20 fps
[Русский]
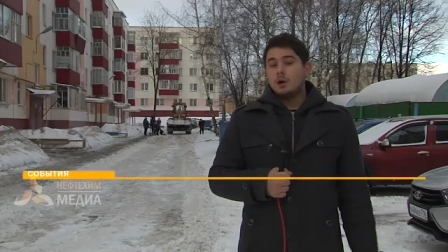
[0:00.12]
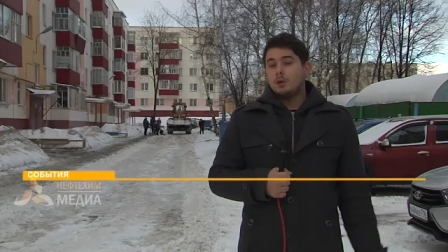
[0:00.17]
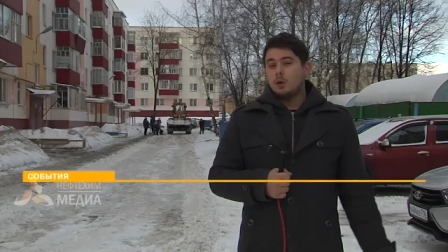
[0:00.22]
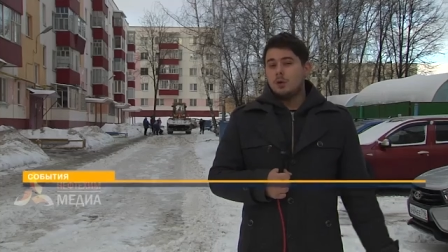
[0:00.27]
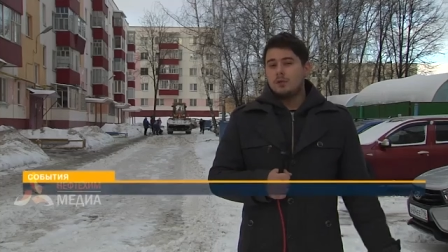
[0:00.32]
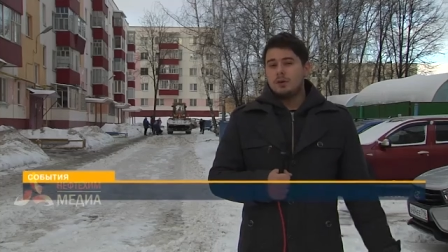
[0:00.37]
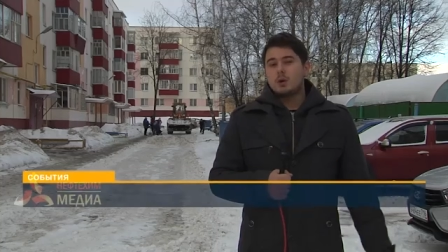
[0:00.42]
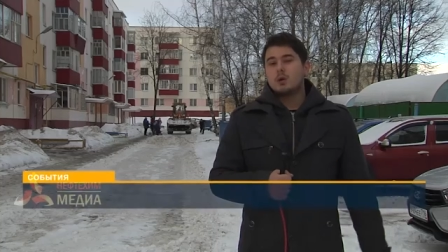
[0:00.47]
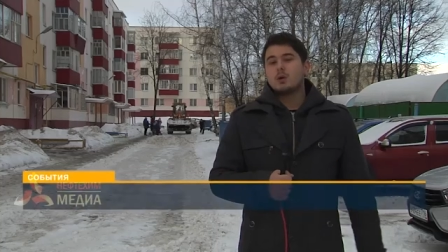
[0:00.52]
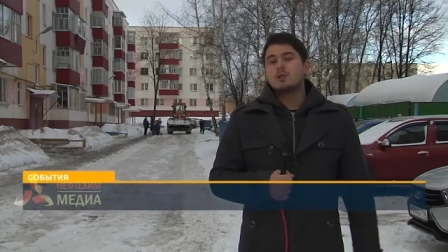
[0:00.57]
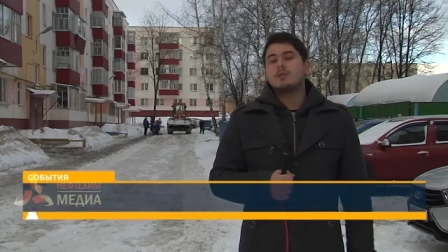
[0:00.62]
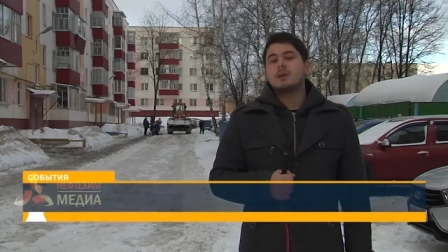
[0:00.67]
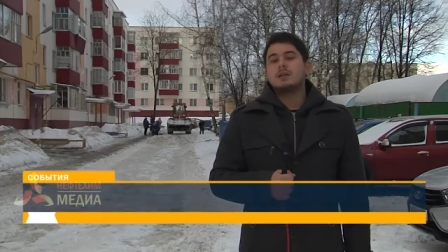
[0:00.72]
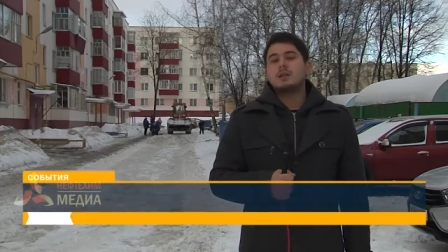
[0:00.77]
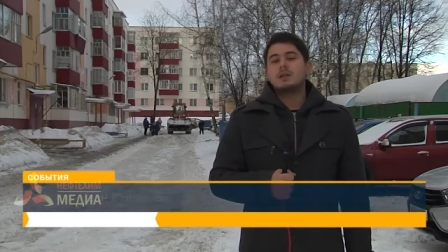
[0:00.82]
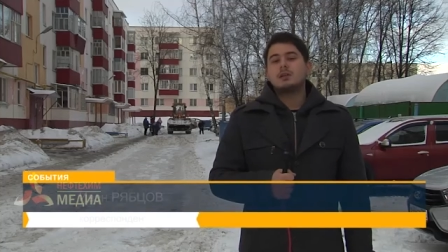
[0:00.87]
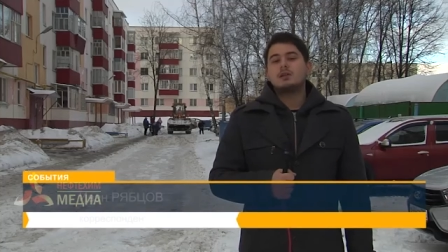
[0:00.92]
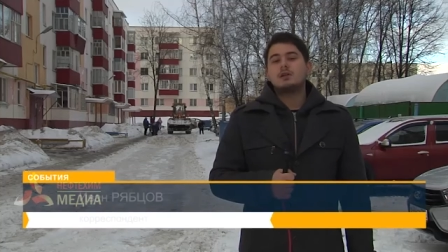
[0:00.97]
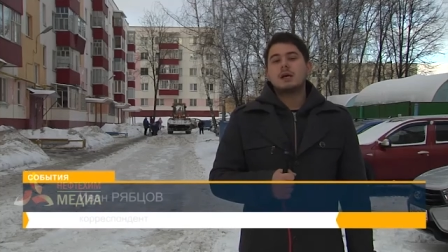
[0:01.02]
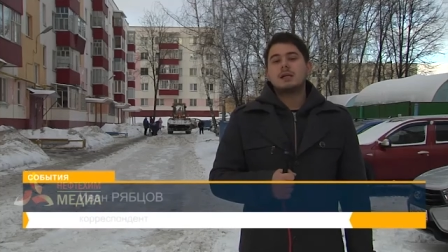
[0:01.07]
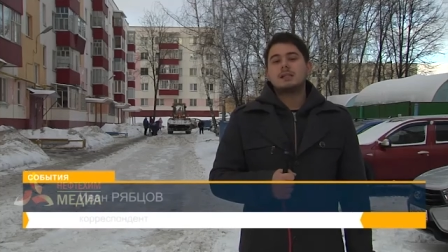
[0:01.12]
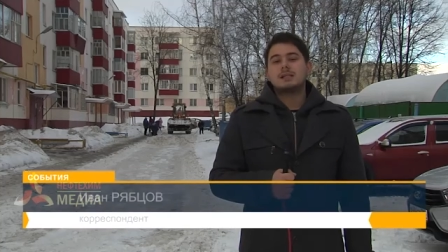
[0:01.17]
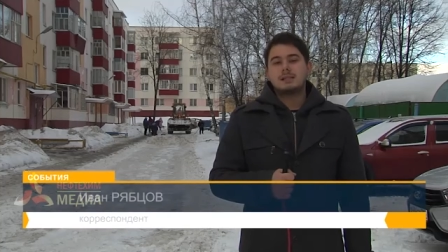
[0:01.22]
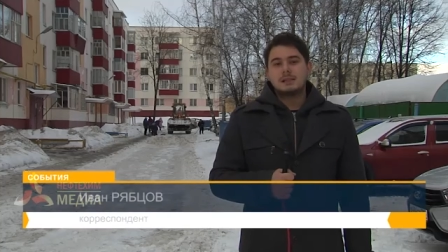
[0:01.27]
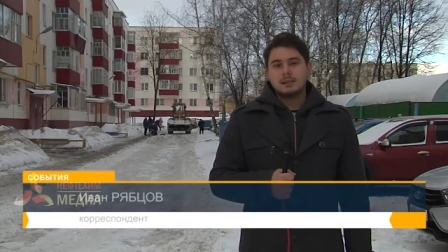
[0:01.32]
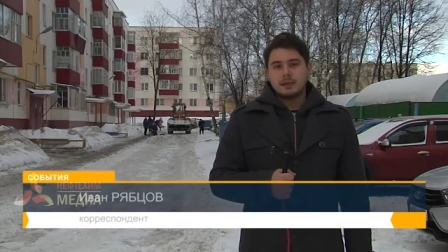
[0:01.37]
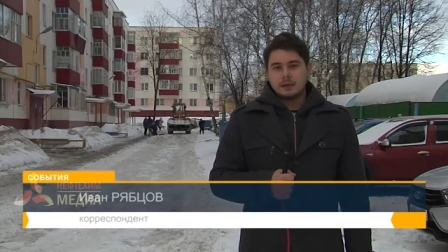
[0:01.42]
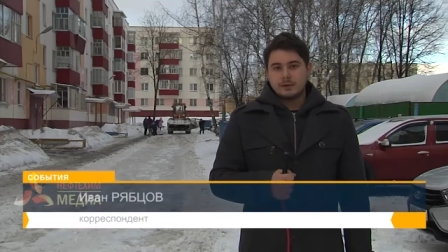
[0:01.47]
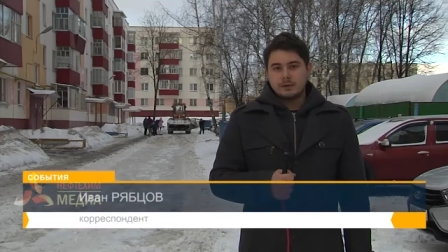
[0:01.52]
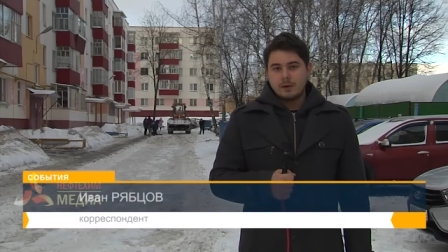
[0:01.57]
Новый год, в отличие от
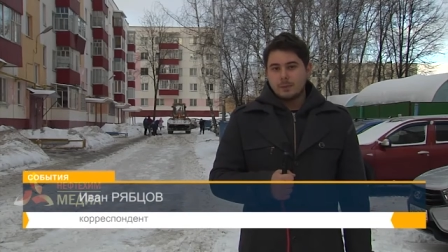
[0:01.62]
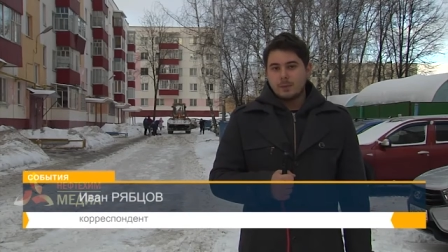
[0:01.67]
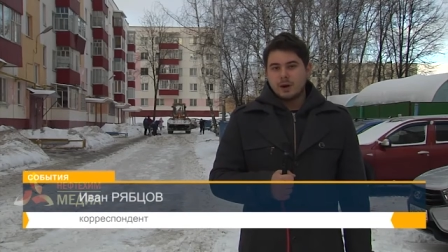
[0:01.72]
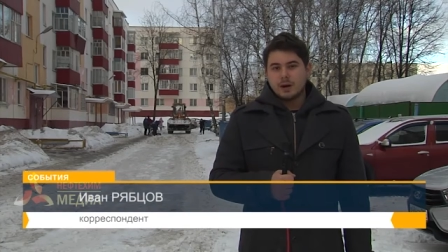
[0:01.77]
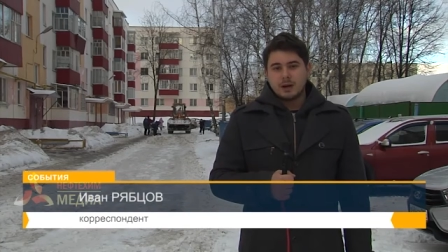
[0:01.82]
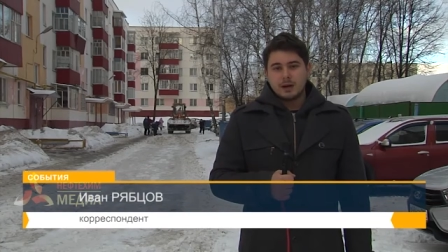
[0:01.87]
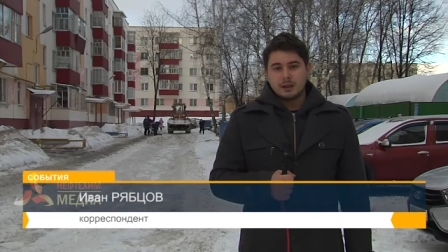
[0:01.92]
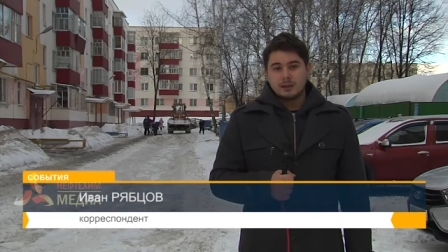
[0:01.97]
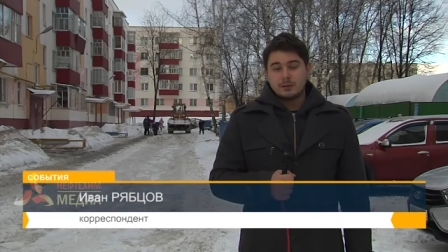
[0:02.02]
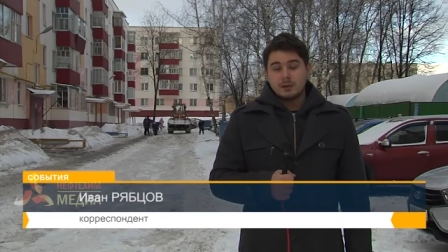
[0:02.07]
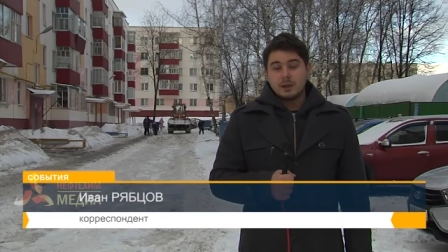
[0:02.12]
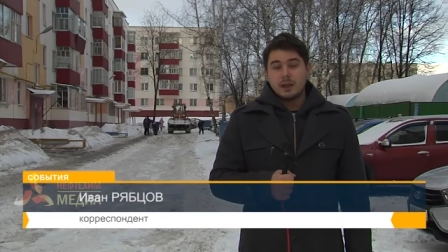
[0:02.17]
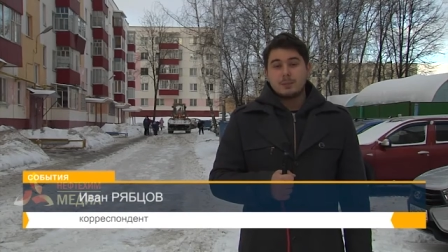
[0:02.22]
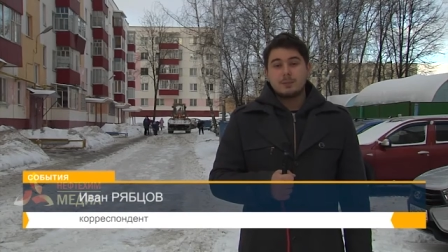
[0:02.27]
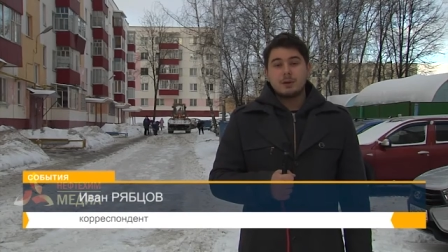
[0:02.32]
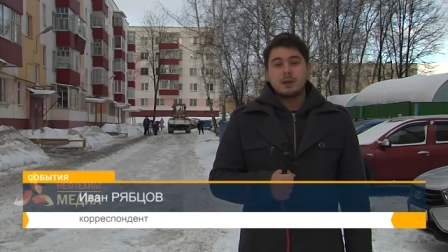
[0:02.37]
старого, порадовал